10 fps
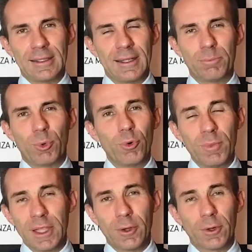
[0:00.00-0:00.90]
del
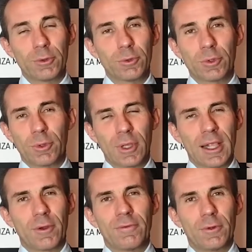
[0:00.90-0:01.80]
pubblico, con tutto quello che è
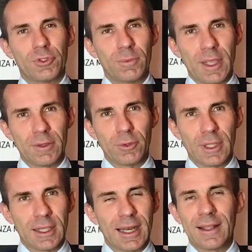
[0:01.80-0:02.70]
il coinvolgimento
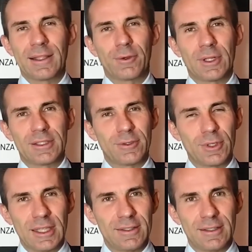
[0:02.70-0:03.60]
dei grandi
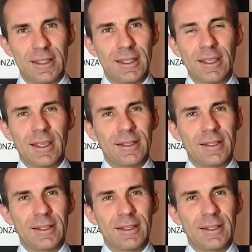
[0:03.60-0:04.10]
collezionisti,